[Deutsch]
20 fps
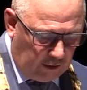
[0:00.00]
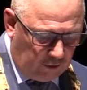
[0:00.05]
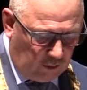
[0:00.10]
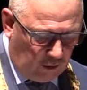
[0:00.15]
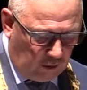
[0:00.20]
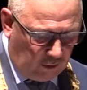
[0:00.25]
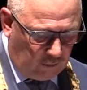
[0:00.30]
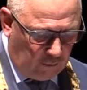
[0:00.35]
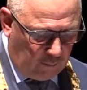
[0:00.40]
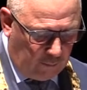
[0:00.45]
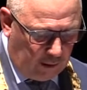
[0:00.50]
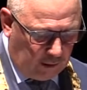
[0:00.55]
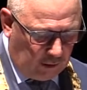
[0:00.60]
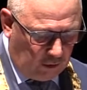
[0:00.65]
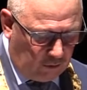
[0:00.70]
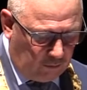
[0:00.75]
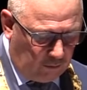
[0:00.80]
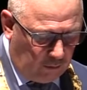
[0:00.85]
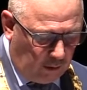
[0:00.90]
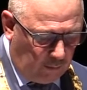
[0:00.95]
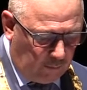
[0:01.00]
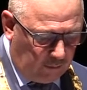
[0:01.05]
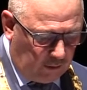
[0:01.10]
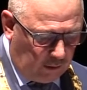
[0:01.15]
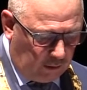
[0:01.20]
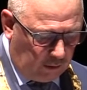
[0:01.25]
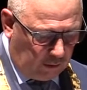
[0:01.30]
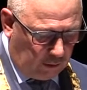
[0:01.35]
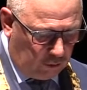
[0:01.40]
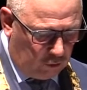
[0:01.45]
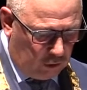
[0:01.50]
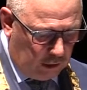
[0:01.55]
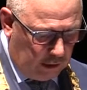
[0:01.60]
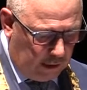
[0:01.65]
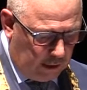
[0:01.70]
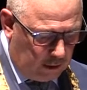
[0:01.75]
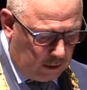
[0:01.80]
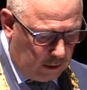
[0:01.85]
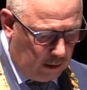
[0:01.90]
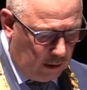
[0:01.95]
Caritas Ortsverbandes Worms
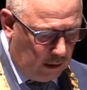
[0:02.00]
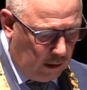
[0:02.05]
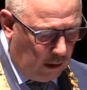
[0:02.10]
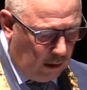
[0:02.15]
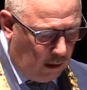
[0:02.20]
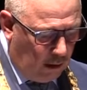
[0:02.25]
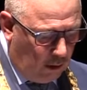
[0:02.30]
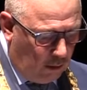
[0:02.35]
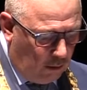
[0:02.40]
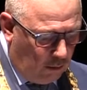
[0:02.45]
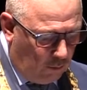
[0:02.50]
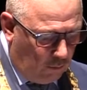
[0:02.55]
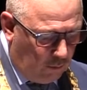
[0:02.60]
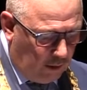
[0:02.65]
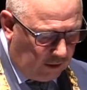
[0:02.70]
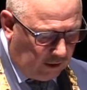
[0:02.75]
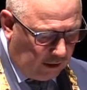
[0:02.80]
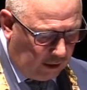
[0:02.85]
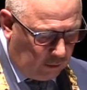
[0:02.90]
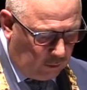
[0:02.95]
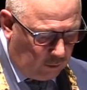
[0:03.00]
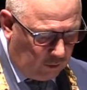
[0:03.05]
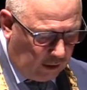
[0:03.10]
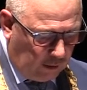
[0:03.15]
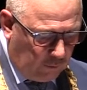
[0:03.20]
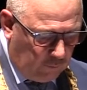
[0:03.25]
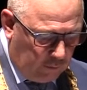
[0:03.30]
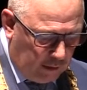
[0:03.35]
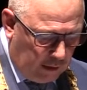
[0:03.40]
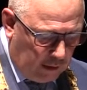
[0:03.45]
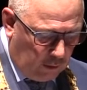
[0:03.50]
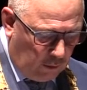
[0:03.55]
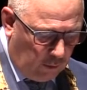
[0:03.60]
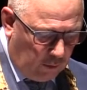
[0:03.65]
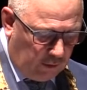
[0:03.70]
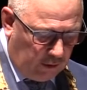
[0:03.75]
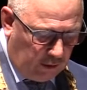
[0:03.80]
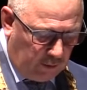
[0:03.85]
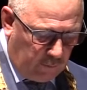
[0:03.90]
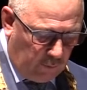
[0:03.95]
engagiert, wo er seit
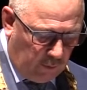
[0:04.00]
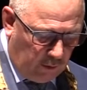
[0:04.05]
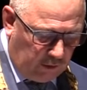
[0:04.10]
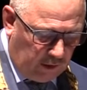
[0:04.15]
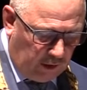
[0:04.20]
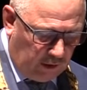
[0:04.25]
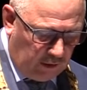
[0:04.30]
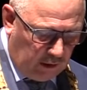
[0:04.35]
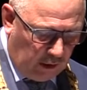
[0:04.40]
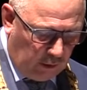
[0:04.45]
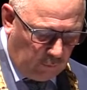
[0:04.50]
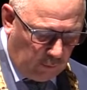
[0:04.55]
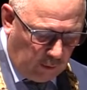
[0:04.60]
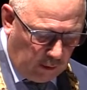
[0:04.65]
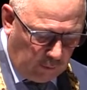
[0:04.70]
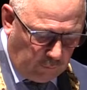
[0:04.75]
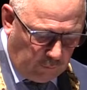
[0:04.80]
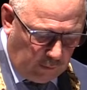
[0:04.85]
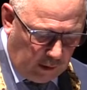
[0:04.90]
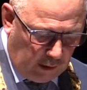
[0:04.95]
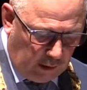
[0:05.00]
1994 Vorsitzender des